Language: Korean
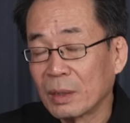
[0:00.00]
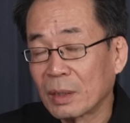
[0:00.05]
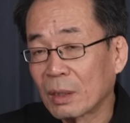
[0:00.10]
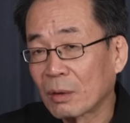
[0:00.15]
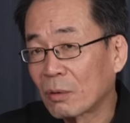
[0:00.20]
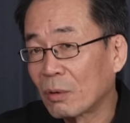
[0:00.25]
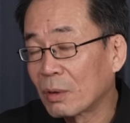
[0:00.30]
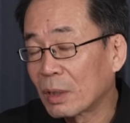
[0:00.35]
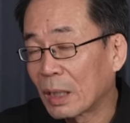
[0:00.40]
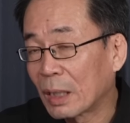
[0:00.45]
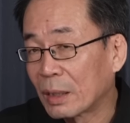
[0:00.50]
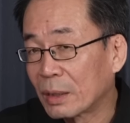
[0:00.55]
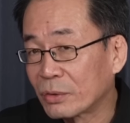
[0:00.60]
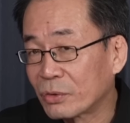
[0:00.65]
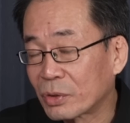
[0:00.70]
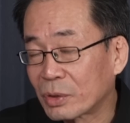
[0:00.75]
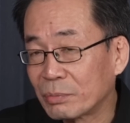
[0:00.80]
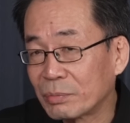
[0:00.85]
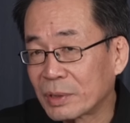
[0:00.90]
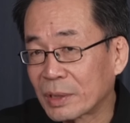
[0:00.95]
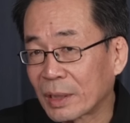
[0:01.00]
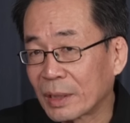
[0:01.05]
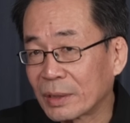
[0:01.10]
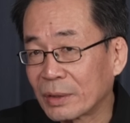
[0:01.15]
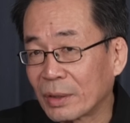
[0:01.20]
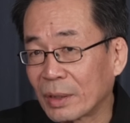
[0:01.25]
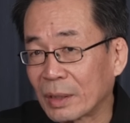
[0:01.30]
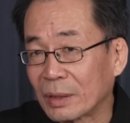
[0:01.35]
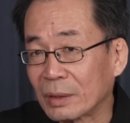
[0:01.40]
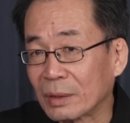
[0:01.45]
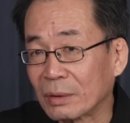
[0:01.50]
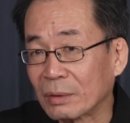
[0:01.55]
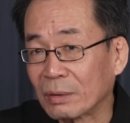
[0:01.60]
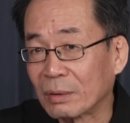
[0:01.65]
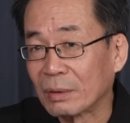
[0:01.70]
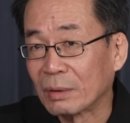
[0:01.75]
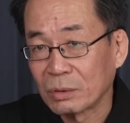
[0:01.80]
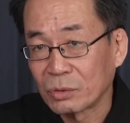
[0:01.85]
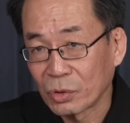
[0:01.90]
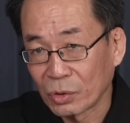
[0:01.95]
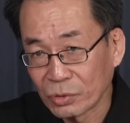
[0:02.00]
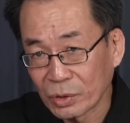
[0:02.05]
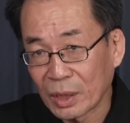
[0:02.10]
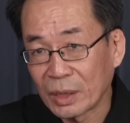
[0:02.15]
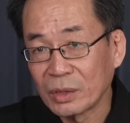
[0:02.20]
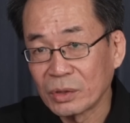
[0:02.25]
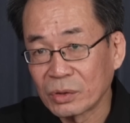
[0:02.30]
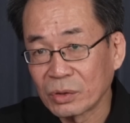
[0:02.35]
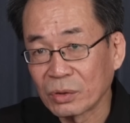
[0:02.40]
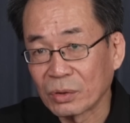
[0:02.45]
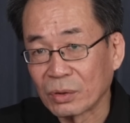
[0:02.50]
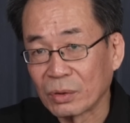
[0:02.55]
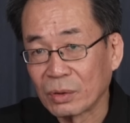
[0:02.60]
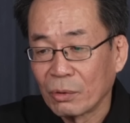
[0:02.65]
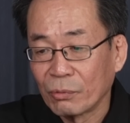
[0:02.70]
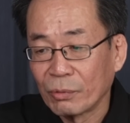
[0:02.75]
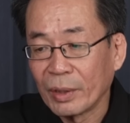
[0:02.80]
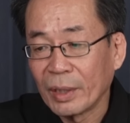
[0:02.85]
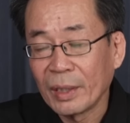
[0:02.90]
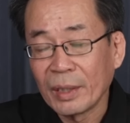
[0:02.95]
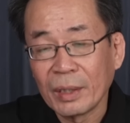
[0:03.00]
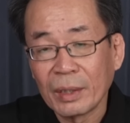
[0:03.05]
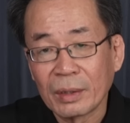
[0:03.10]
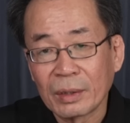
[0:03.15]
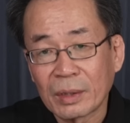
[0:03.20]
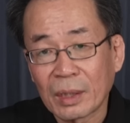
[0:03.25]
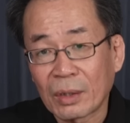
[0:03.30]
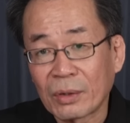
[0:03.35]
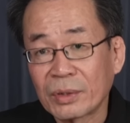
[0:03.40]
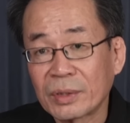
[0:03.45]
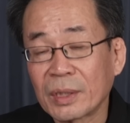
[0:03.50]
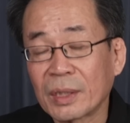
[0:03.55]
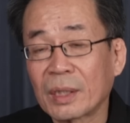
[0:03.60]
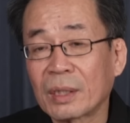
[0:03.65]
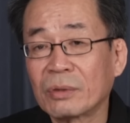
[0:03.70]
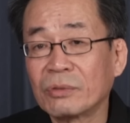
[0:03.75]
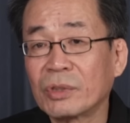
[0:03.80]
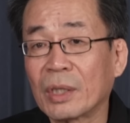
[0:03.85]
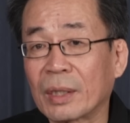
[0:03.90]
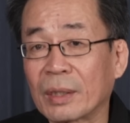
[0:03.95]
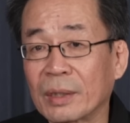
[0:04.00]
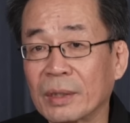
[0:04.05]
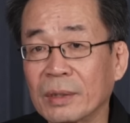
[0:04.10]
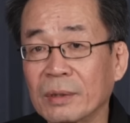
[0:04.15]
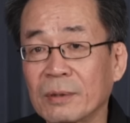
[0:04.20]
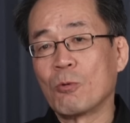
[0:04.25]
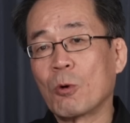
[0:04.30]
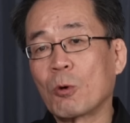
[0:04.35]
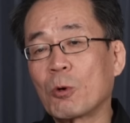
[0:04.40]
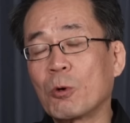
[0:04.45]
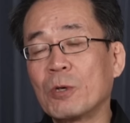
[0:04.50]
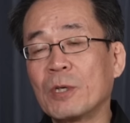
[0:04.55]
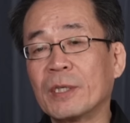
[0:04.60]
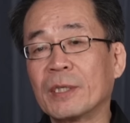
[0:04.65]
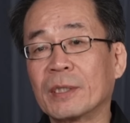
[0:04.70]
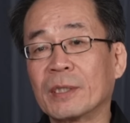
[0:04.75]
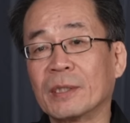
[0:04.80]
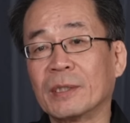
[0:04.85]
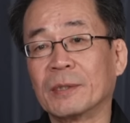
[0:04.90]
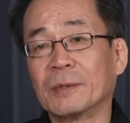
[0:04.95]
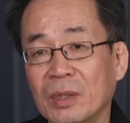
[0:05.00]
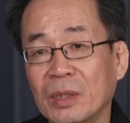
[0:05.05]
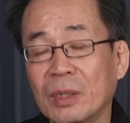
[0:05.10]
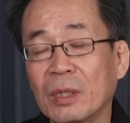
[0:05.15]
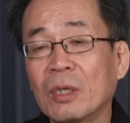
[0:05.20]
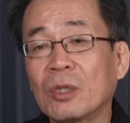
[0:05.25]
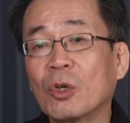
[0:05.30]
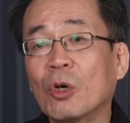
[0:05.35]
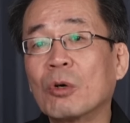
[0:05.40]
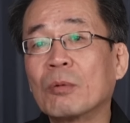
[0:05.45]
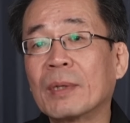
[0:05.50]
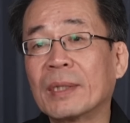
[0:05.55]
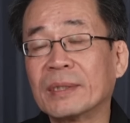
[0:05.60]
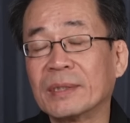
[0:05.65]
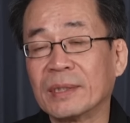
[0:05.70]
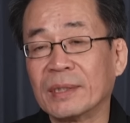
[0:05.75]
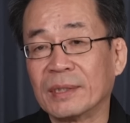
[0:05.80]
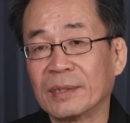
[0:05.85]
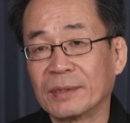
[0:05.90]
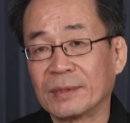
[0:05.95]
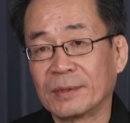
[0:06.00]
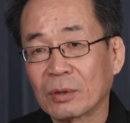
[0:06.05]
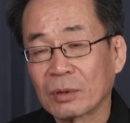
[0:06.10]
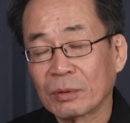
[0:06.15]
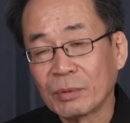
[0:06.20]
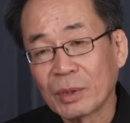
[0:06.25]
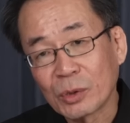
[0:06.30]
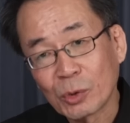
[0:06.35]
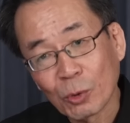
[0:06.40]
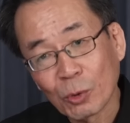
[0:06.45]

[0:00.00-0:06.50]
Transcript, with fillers: 이게 건강한 취침 시간이에요? 아니에요? 전혀 아니죠. 왜 다섯 시에 자는지 알아요? 워커홀릭이에요. 일을 너무 많이 해요. 그럼 이게